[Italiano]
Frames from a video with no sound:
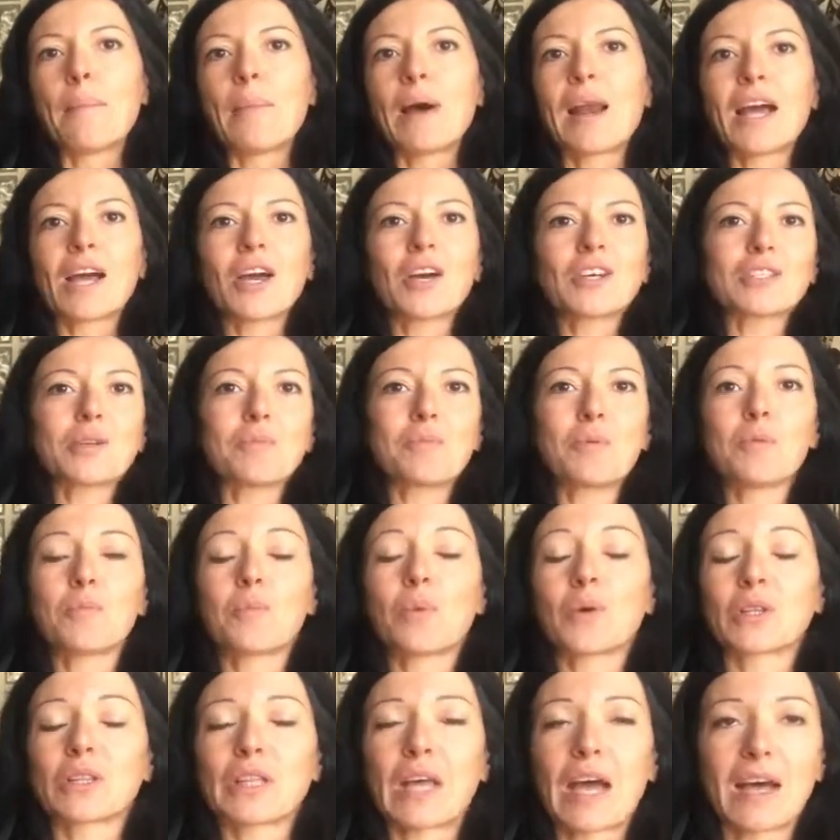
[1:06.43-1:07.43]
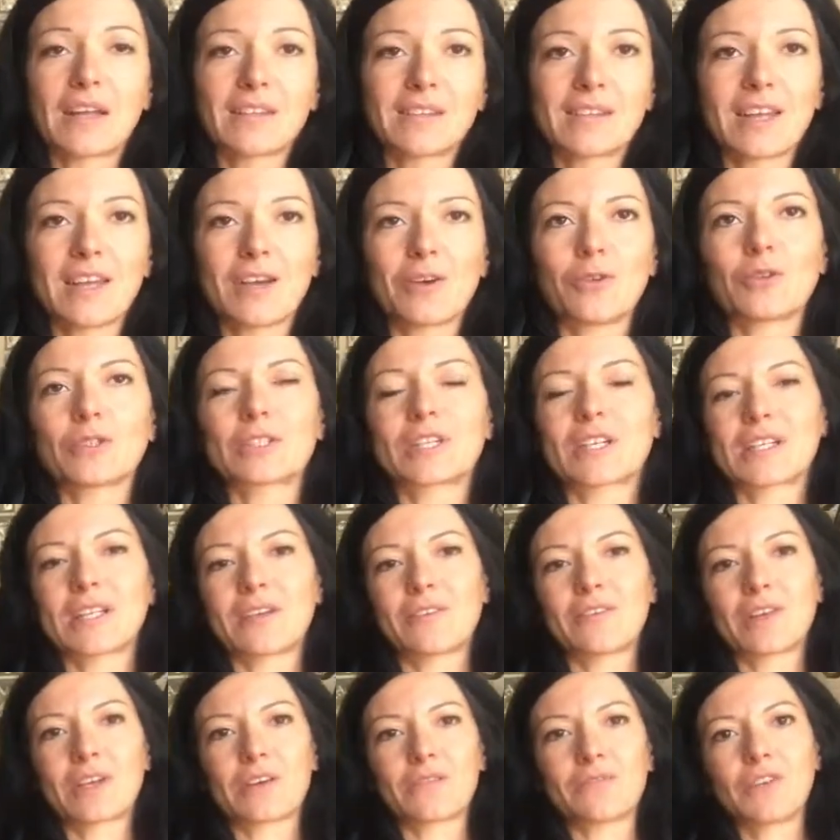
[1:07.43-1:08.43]
Ma la cosa più importante, oltre
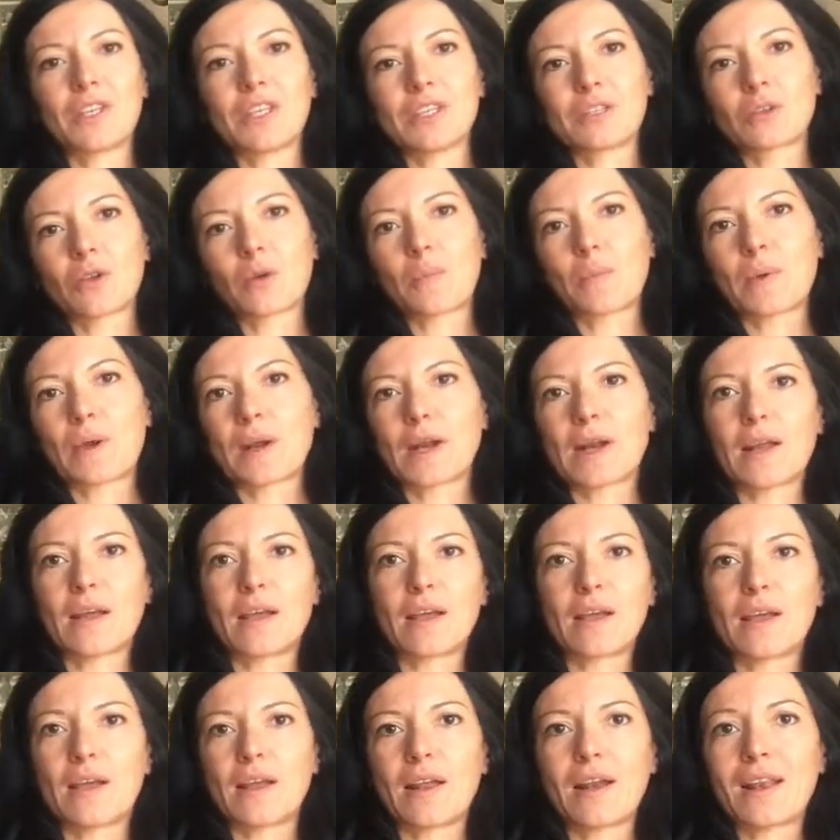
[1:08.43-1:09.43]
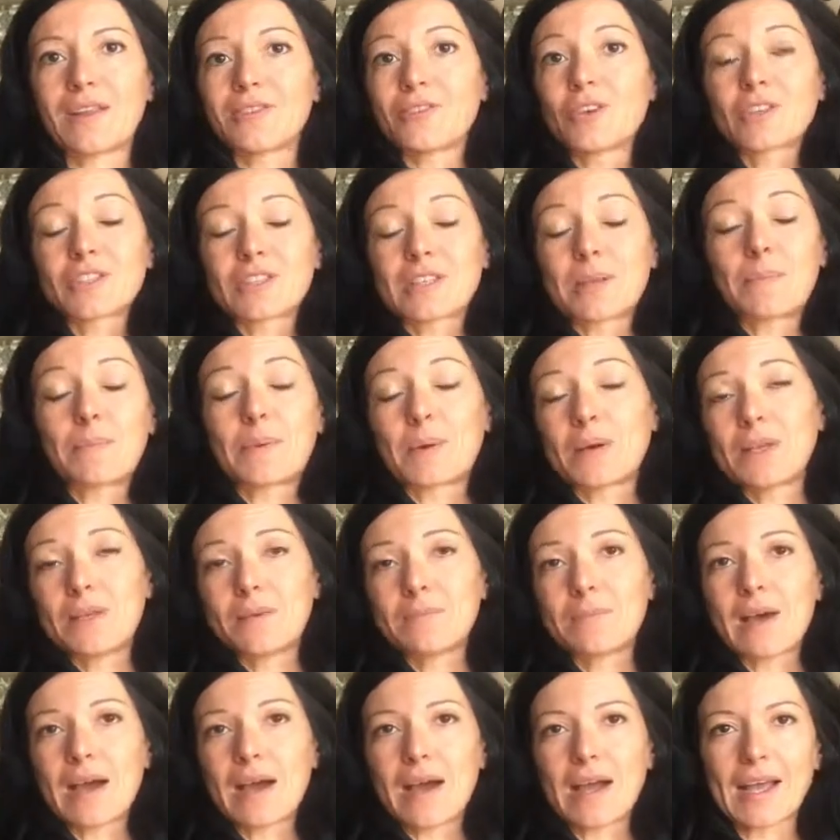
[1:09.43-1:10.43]
ad aver vinto per eh, la nostra
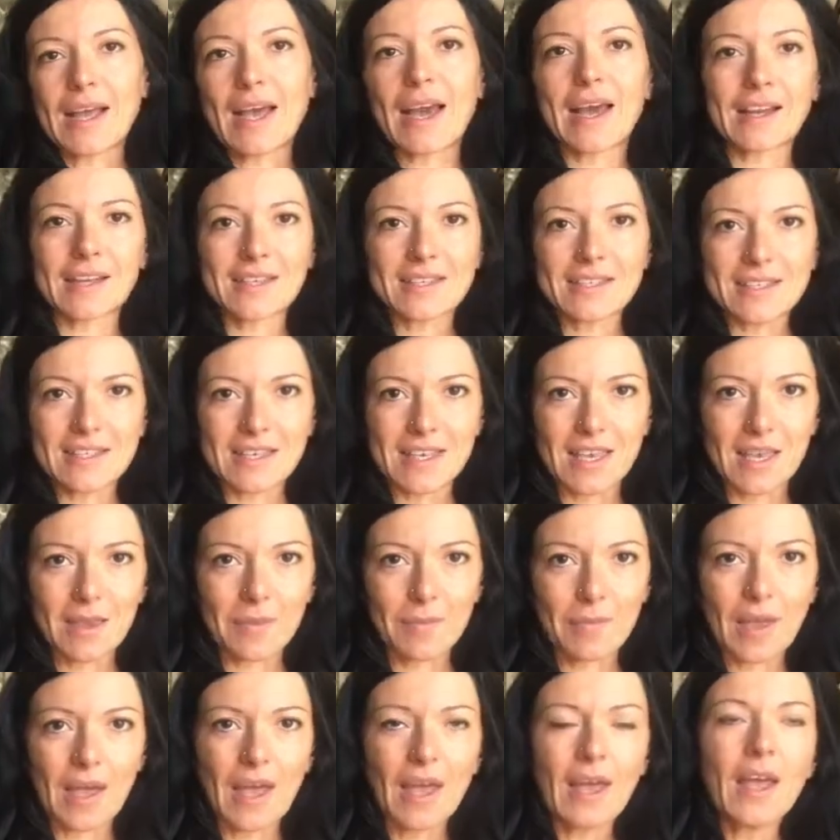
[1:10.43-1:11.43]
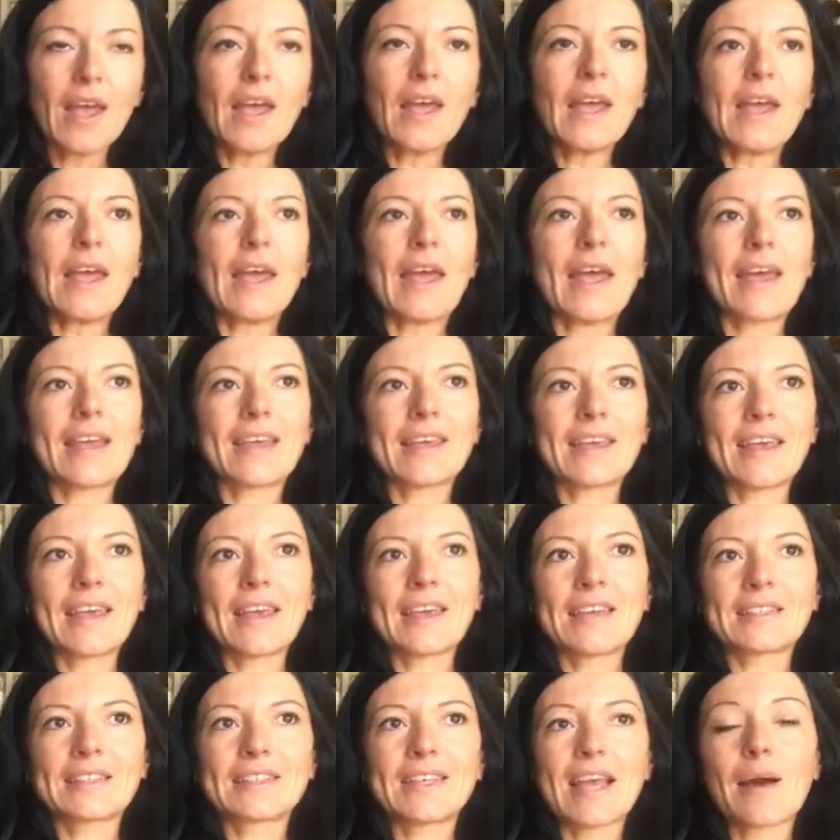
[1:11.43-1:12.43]
prima gara insieme, è
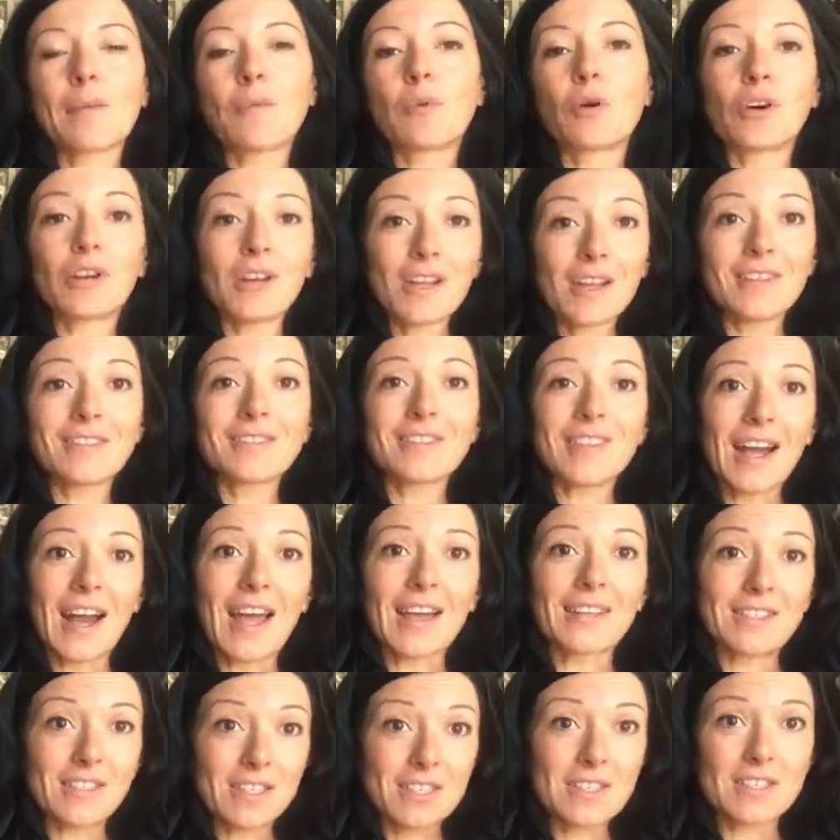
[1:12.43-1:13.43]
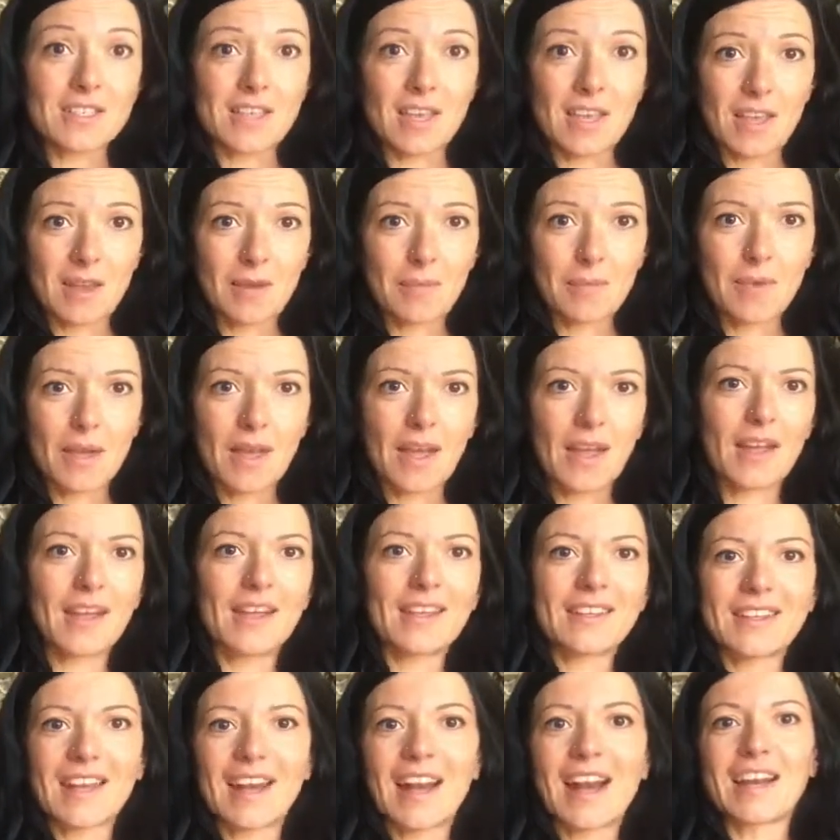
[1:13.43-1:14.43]
che siamo rientrati insieme
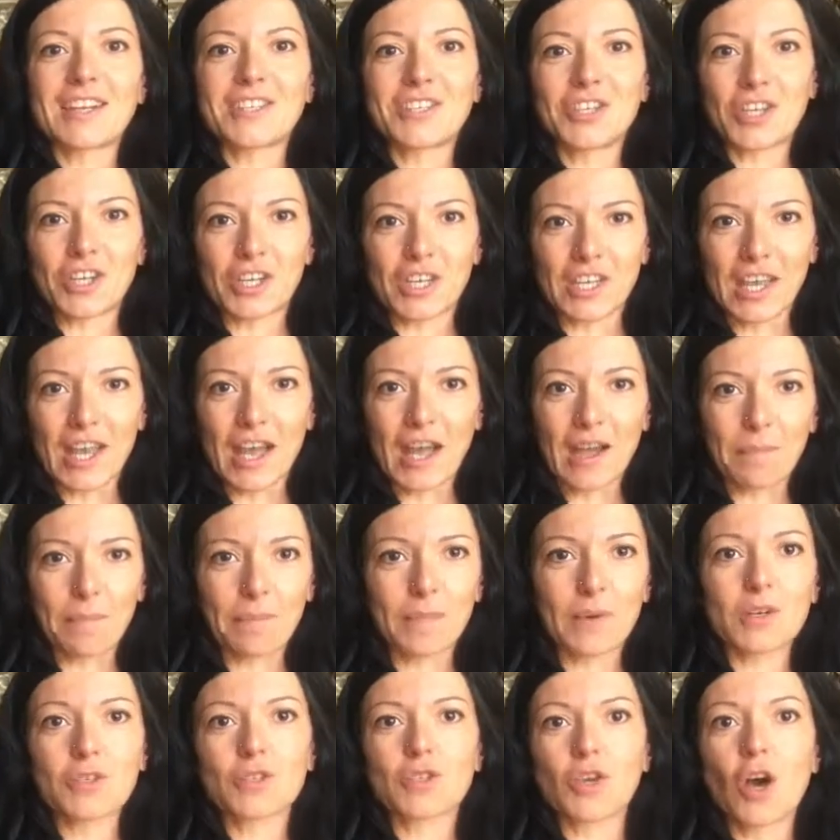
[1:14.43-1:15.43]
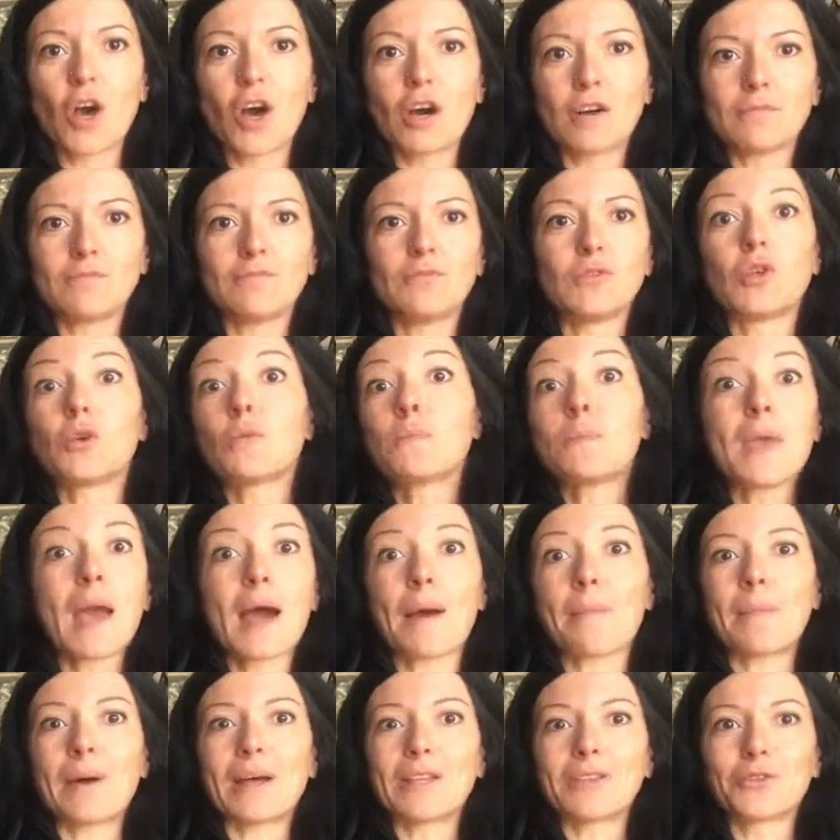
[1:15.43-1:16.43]
dall'Algeria, perciò non
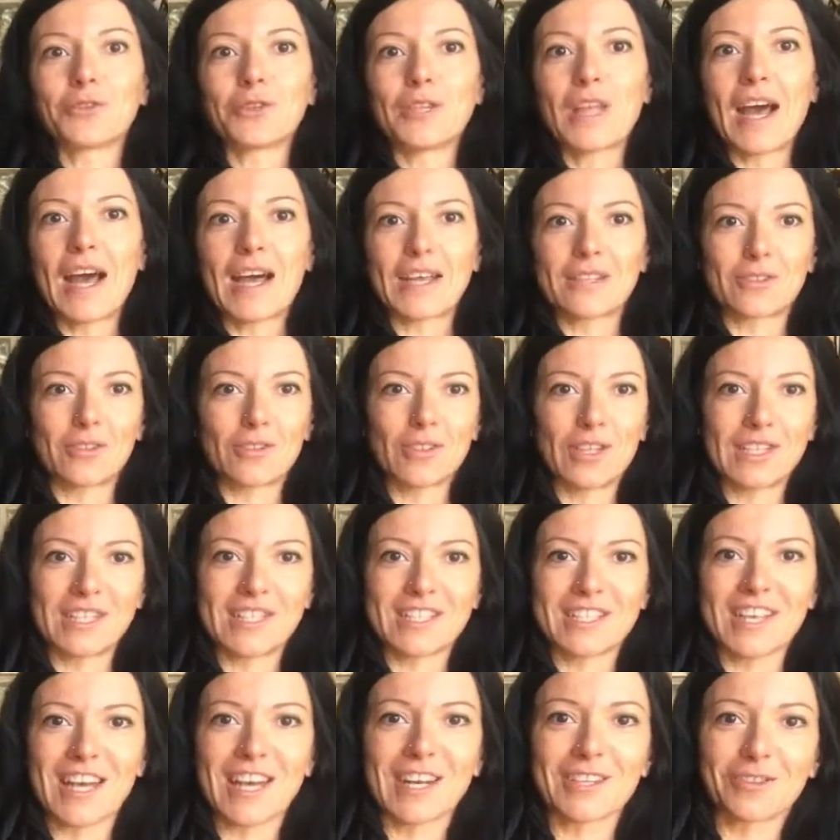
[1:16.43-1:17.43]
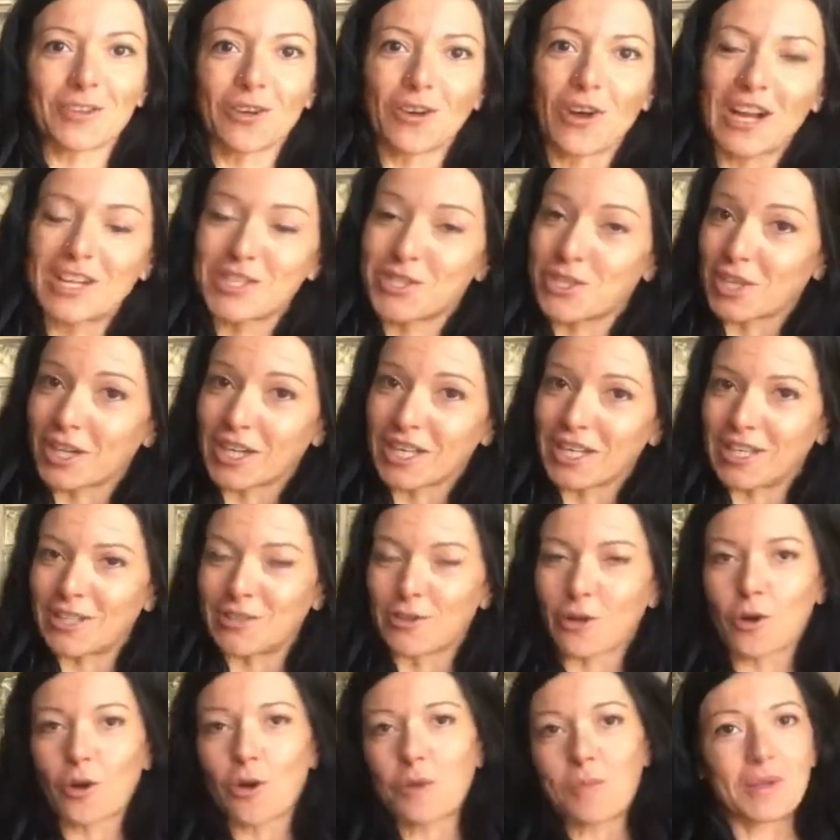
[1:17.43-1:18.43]
mi ha abbandonato nel deserto
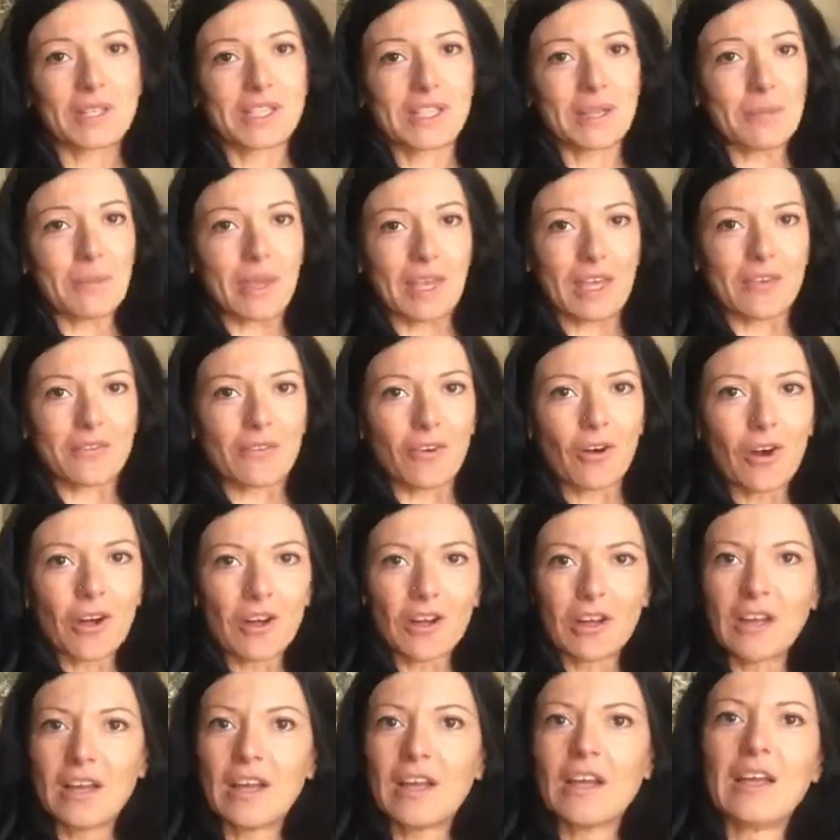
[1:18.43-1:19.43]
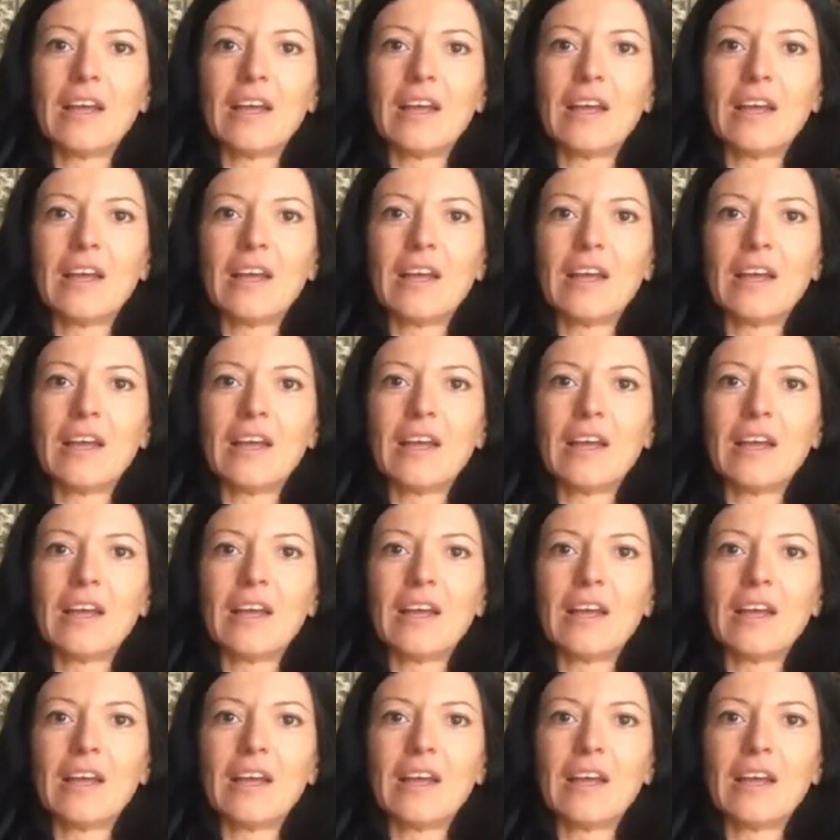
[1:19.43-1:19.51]
algerino come temevo,